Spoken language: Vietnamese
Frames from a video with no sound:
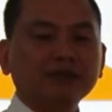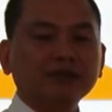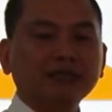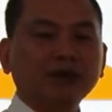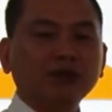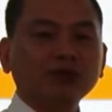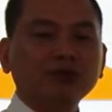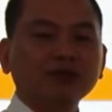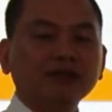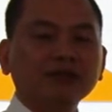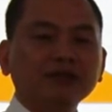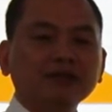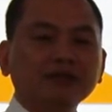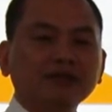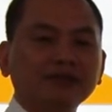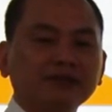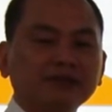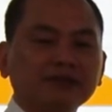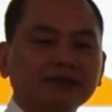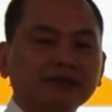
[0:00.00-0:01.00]
hiểu
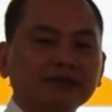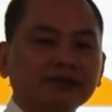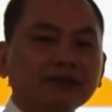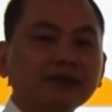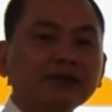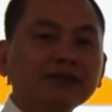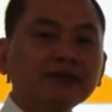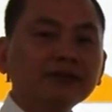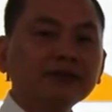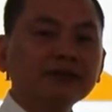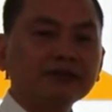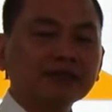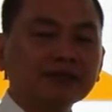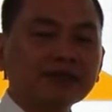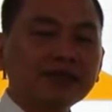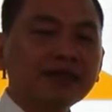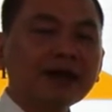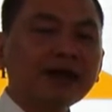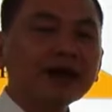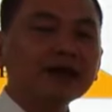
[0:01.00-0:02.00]
từ, ngữ,
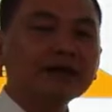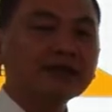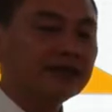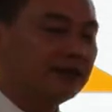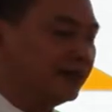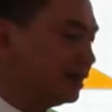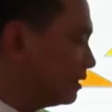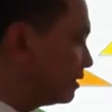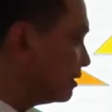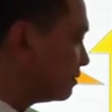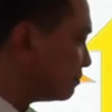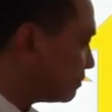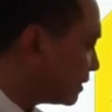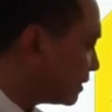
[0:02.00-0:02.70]
nghĩa, ý,